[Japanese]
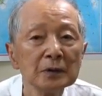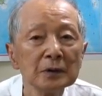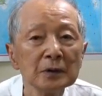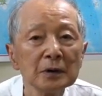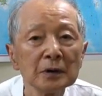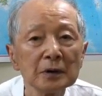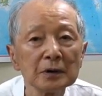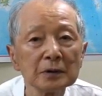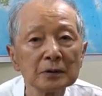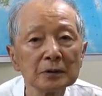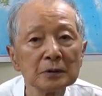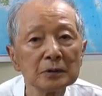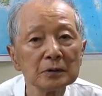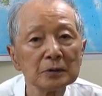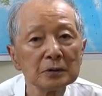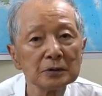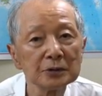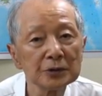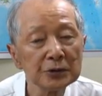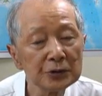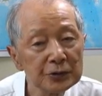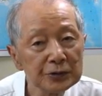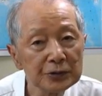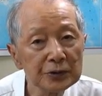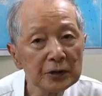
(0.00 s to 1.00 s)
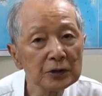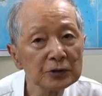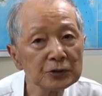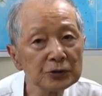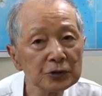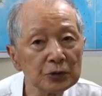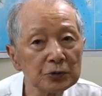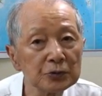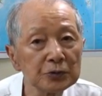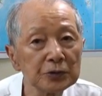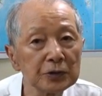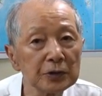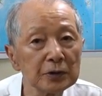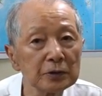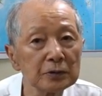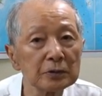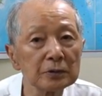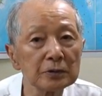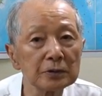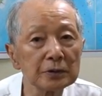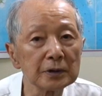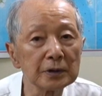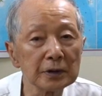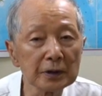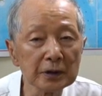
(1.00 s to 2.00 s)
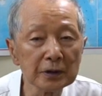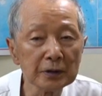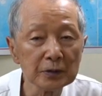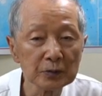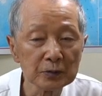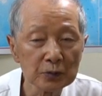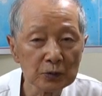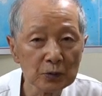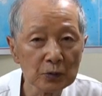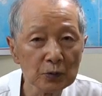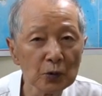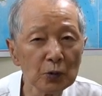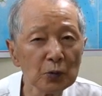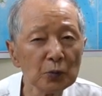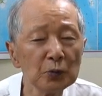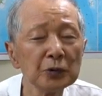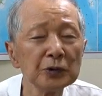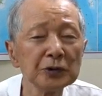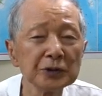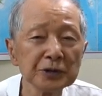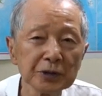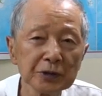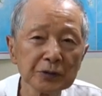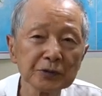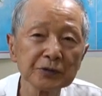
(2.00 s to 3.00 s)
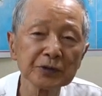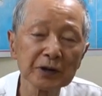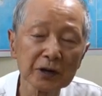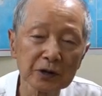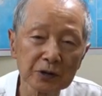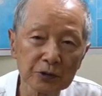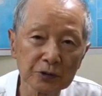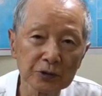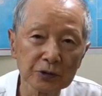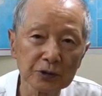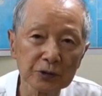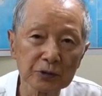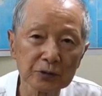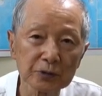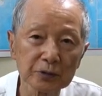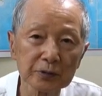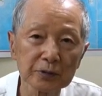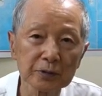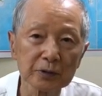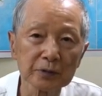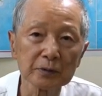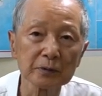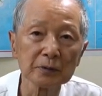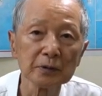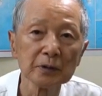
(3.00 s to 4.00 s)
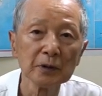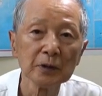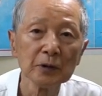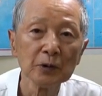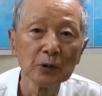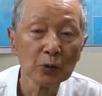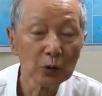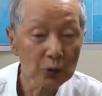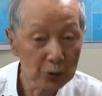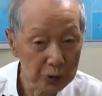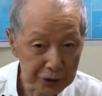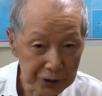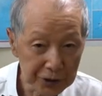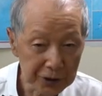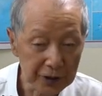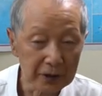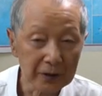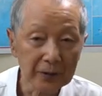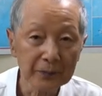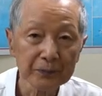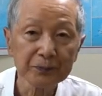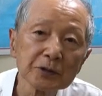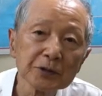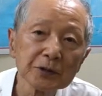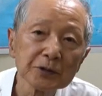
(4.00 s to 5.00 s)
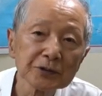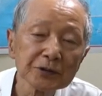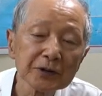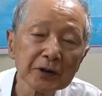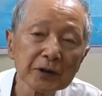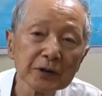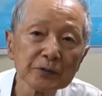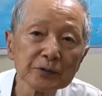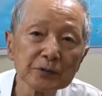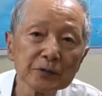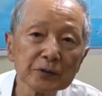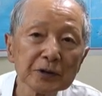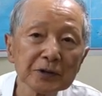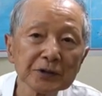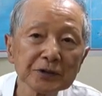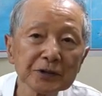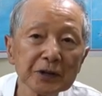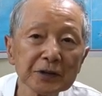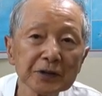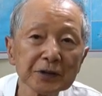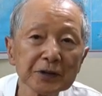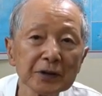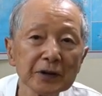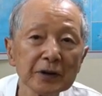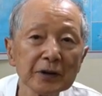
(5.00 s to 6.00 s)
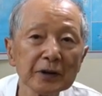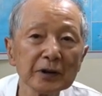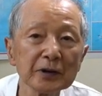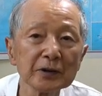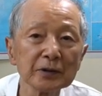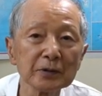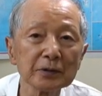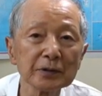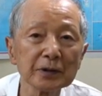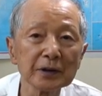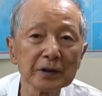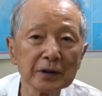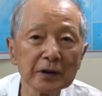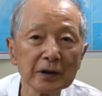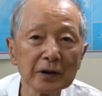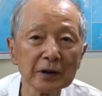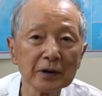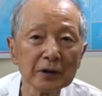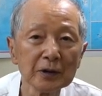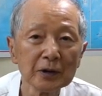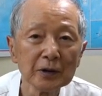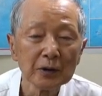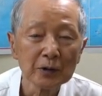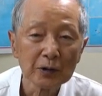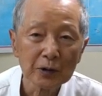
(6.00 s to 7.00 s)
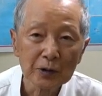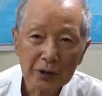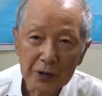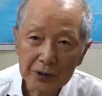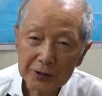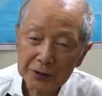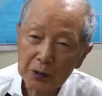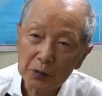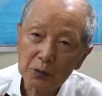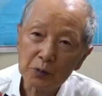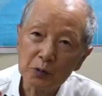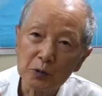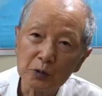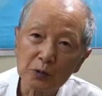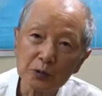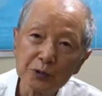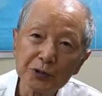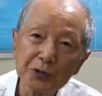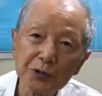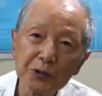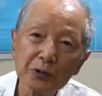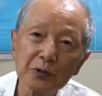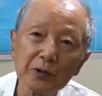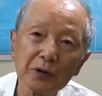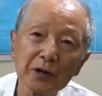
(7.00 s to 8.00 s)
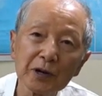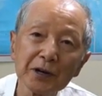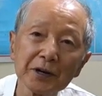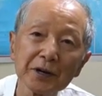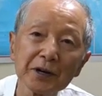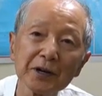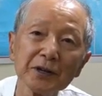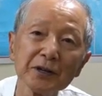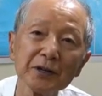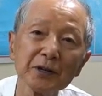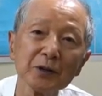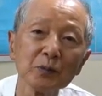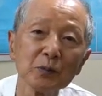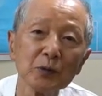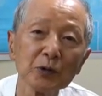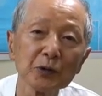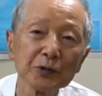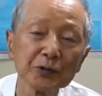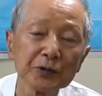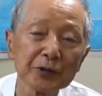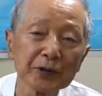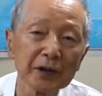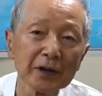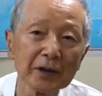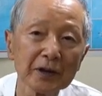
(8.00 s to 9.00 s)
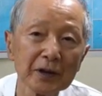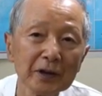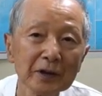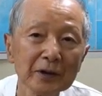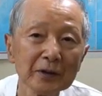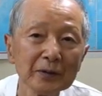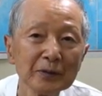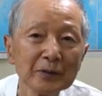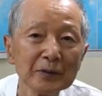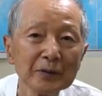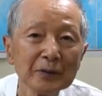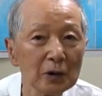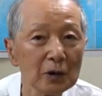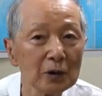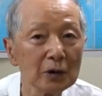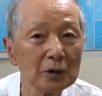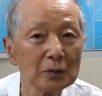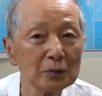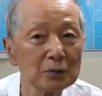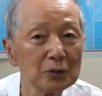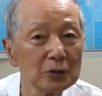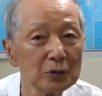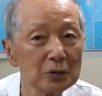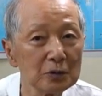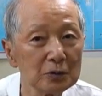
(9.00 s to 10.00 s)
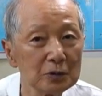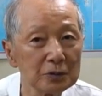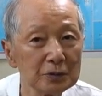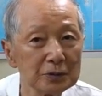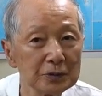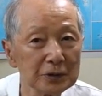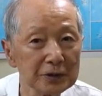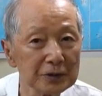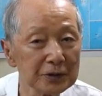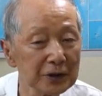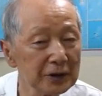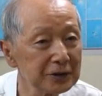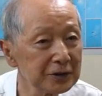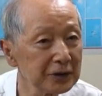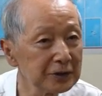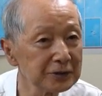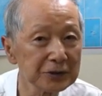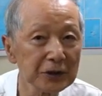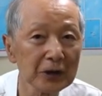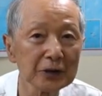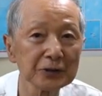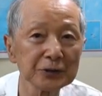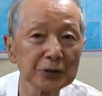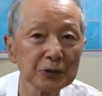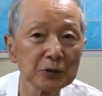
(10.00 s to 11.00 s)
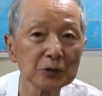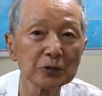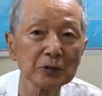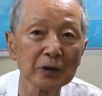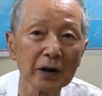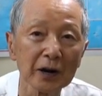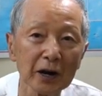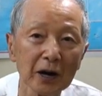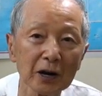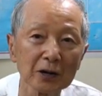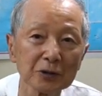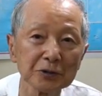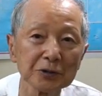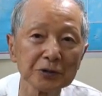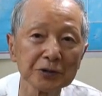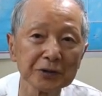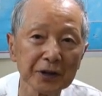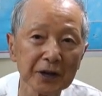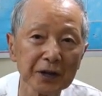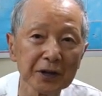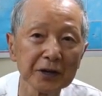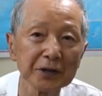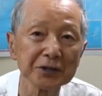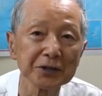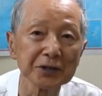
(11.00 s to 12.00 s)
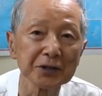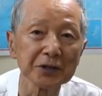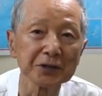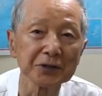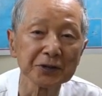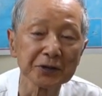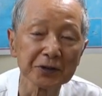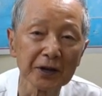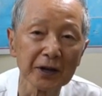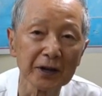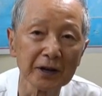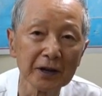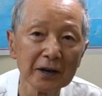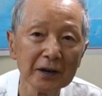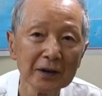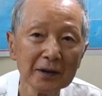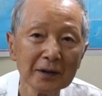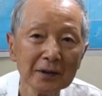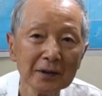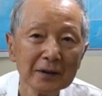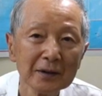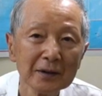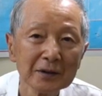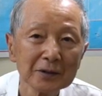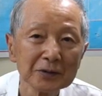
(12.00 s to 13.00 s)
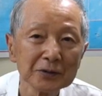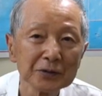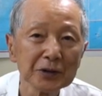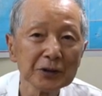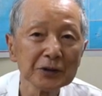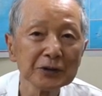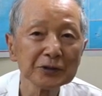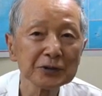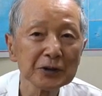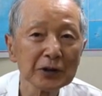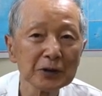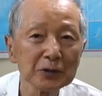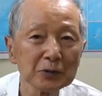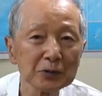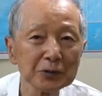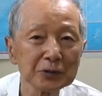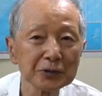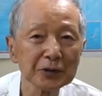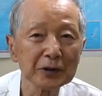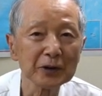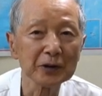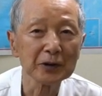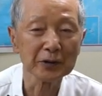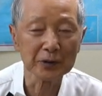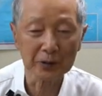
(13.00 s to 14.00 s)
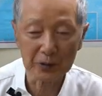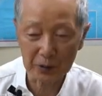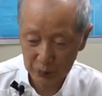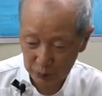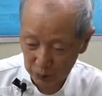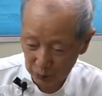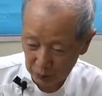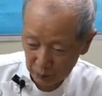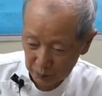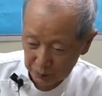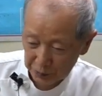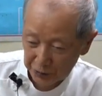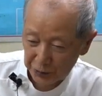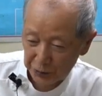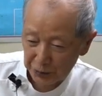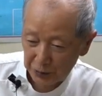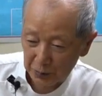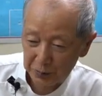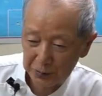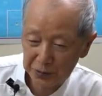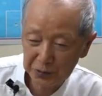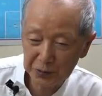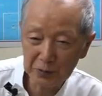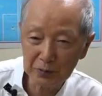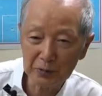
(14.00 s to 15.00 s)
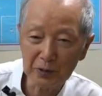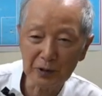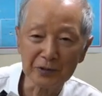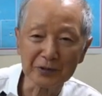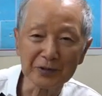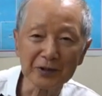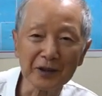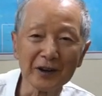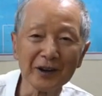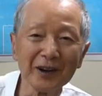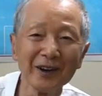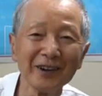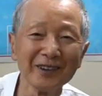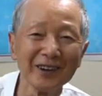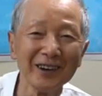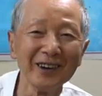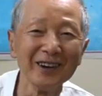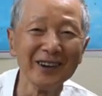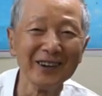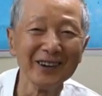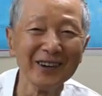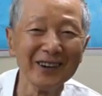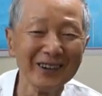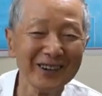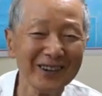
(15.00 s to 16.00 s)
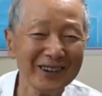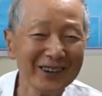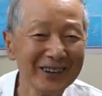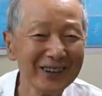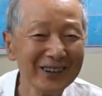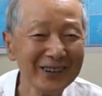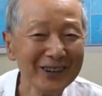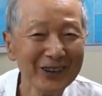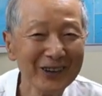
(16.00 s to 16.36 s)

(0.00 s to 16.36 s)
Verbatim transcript: あのリュックサッってるのでね重いリュックサックしようっていうの大きなリュックサック濡れちゃいけないのでね傘をこう後ろ加減に持ってねあもうね大体3キロぐらい歩いて駅行ってね電車に乗ったらねこうびしょびしょなんだよね